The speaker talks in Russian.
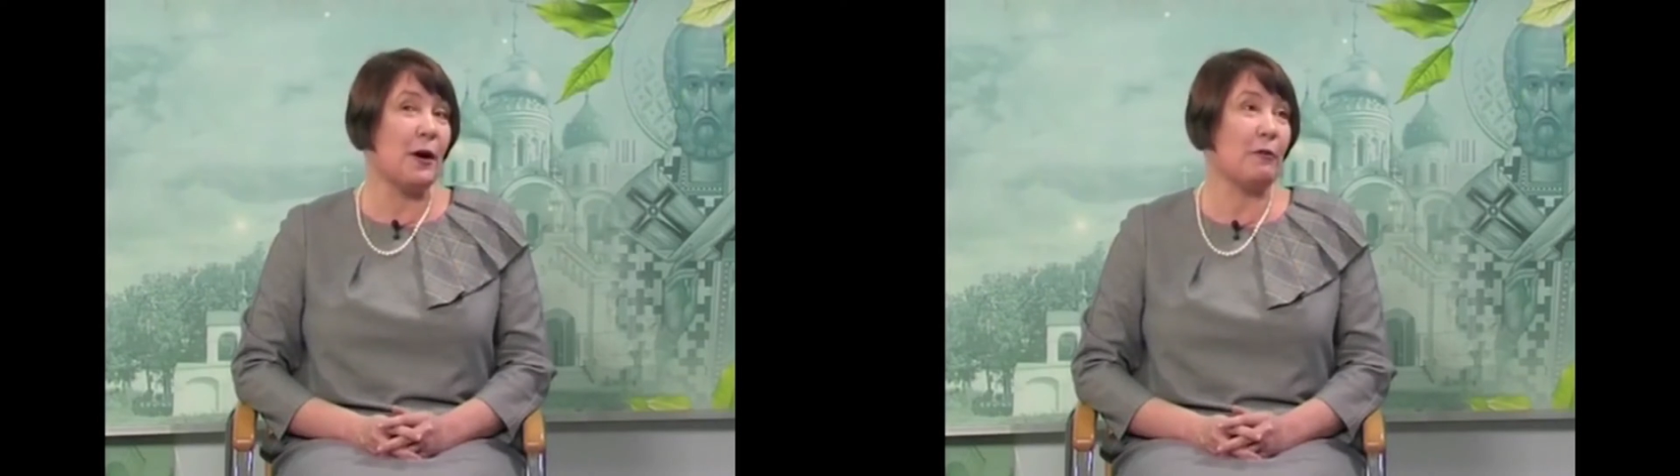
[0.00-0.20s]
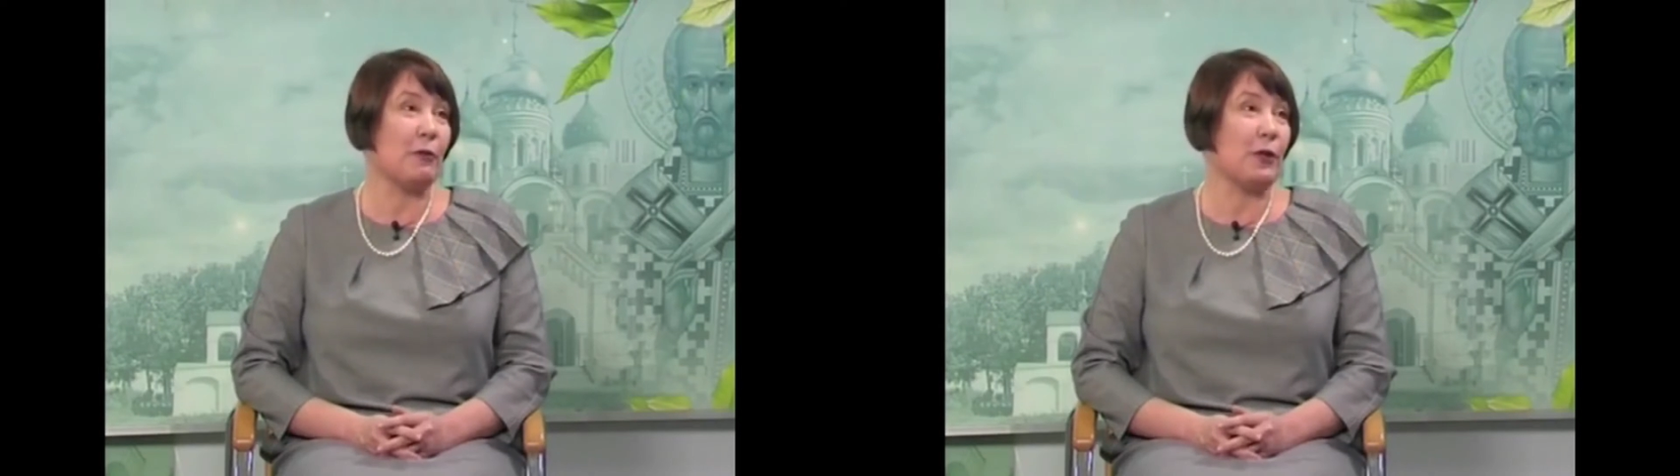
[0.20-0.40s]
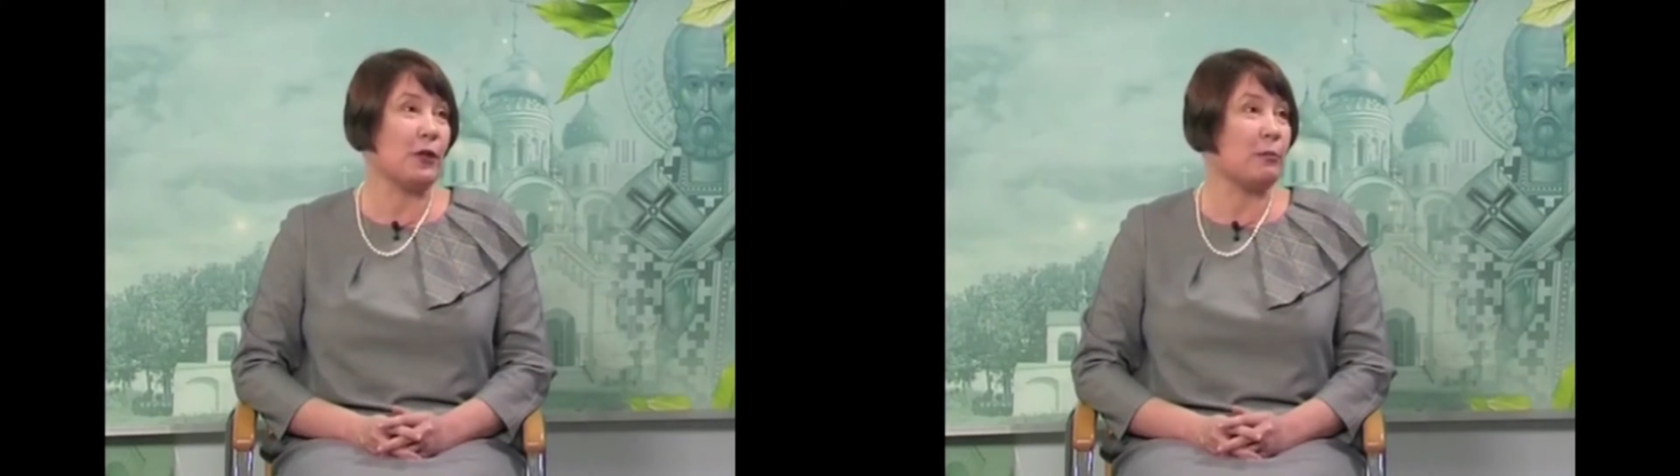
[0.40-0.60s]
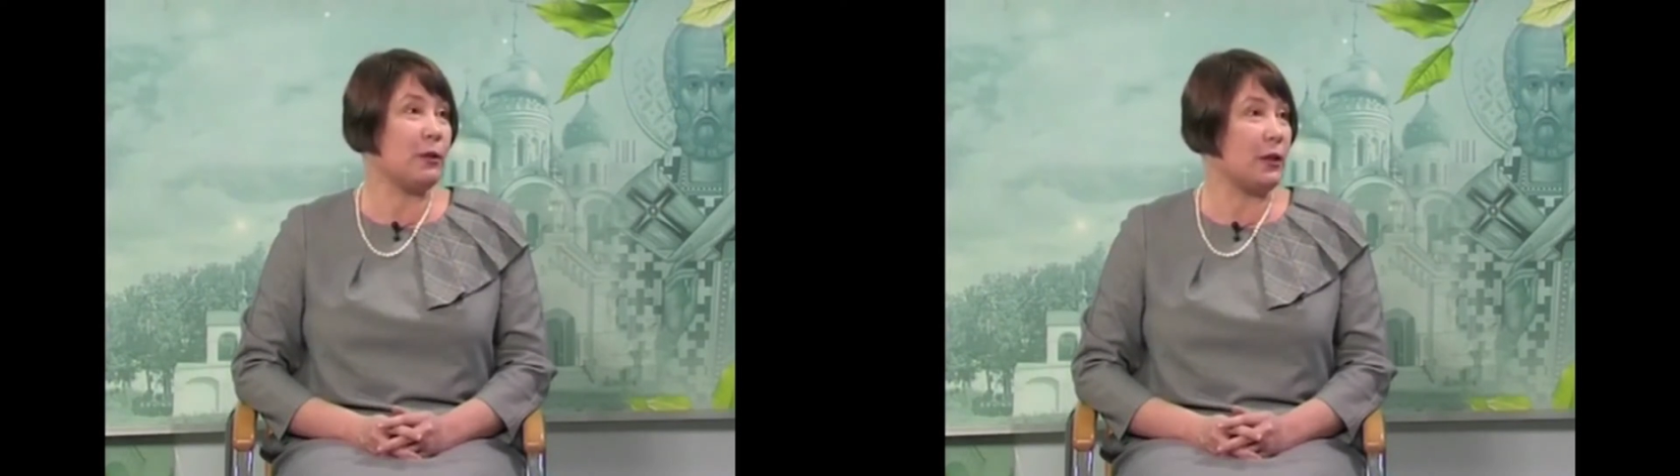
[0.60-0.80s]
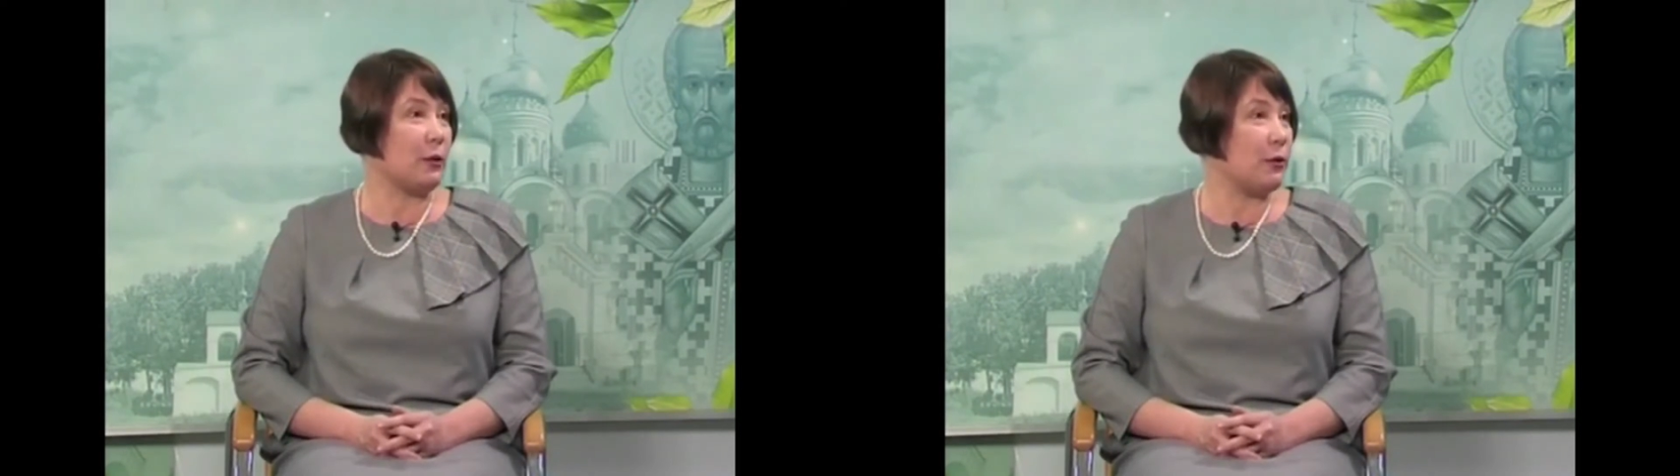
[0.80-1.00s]
Вот. Это
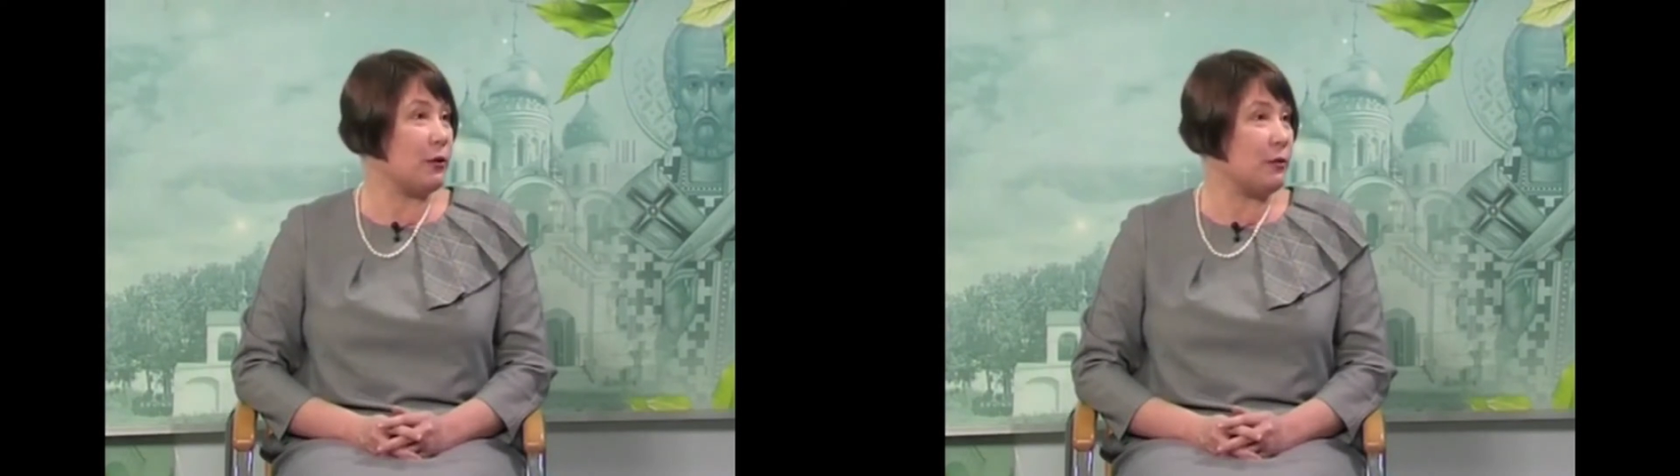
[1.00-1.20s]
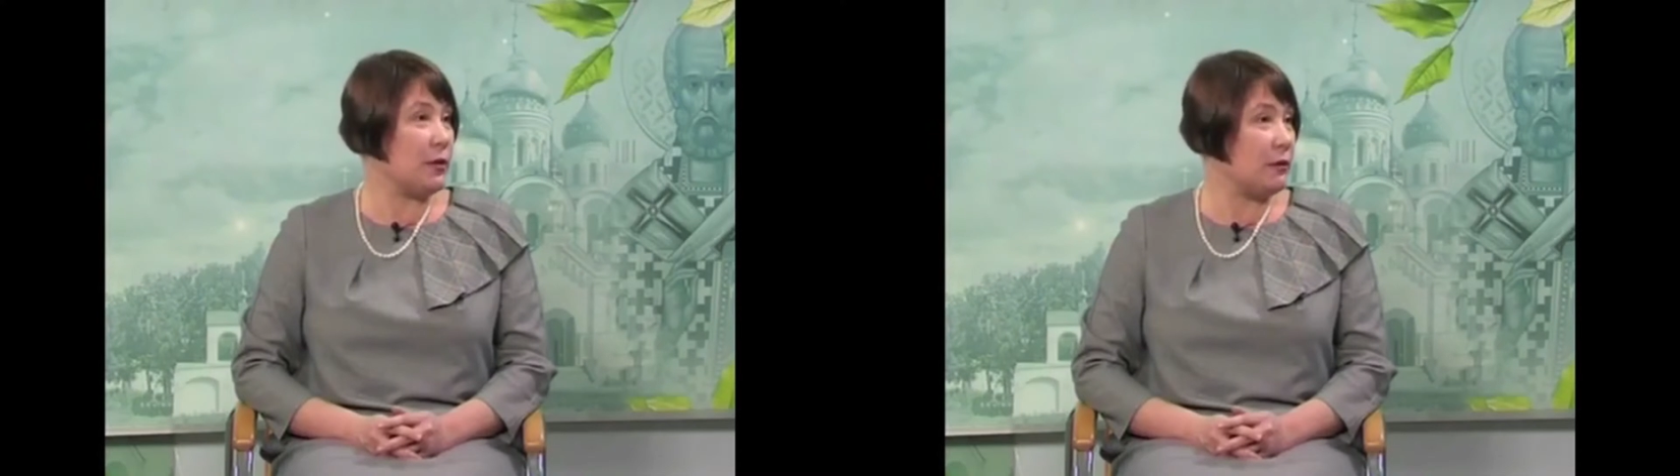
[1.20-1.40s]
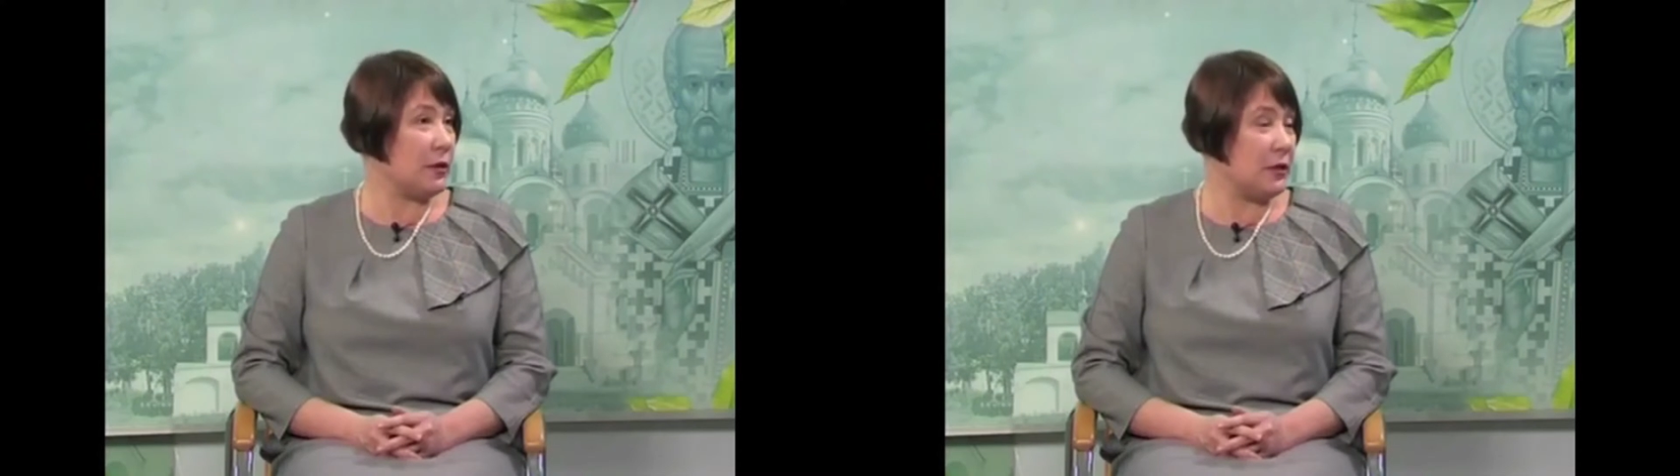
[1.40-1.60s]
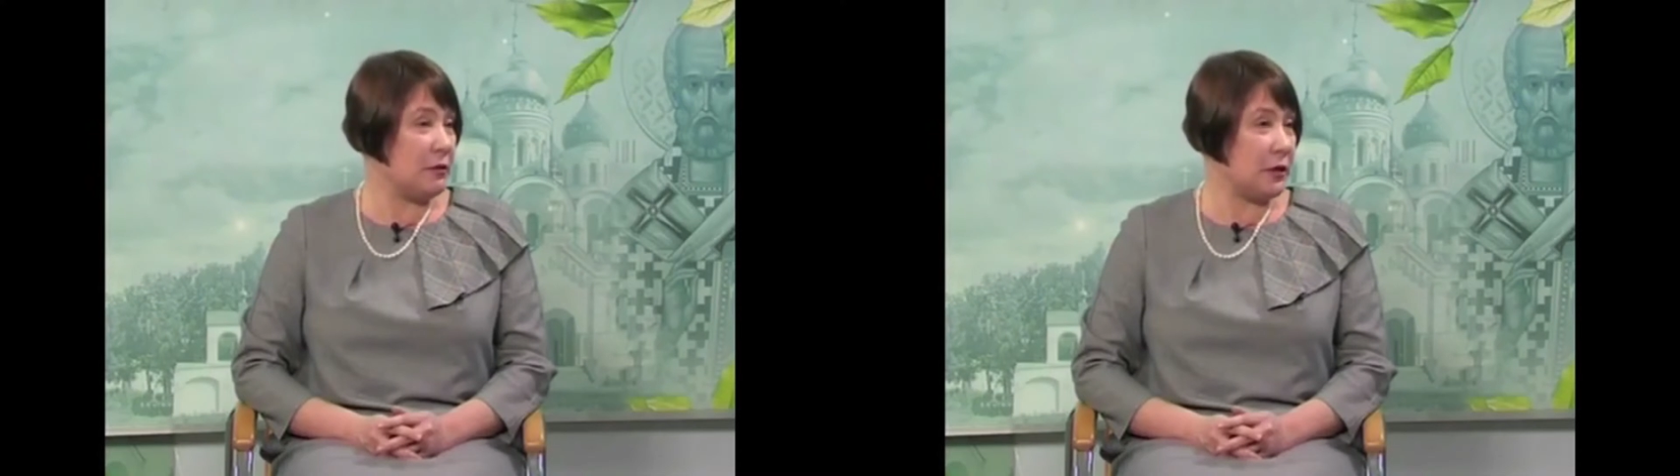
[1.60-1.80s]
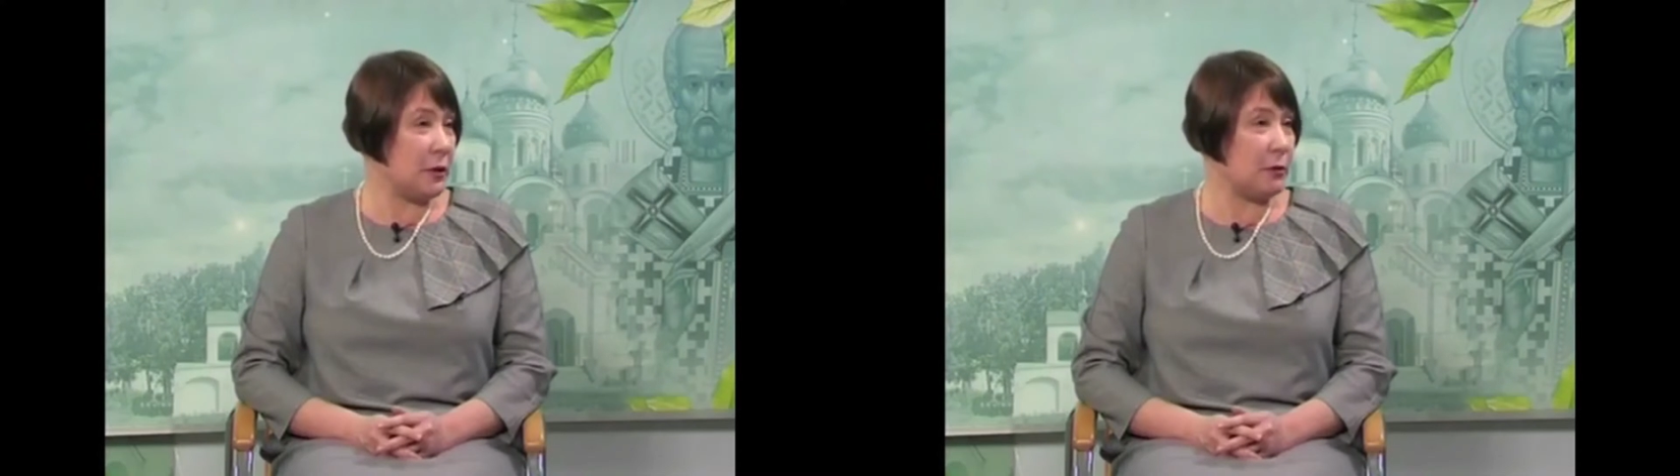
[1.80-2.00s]
было такое диво дивное,